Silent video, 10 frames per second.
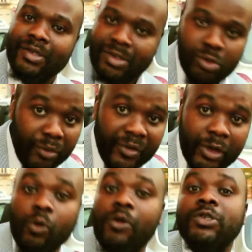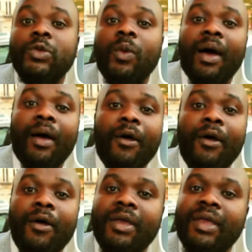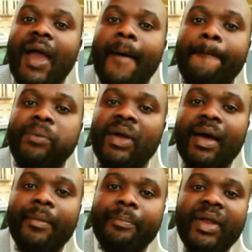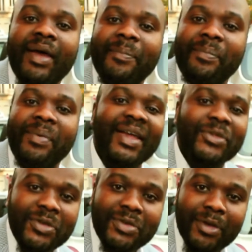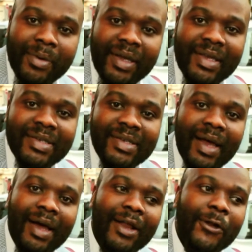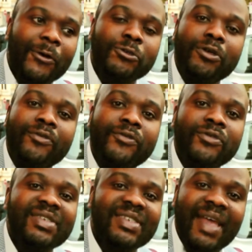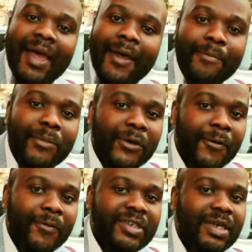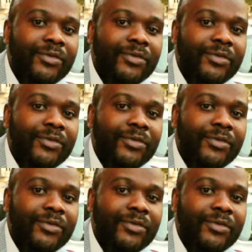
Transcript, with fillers: Suivez tout le soir. Il y a plein, plein, plein de surprises. Alors je vous aime, je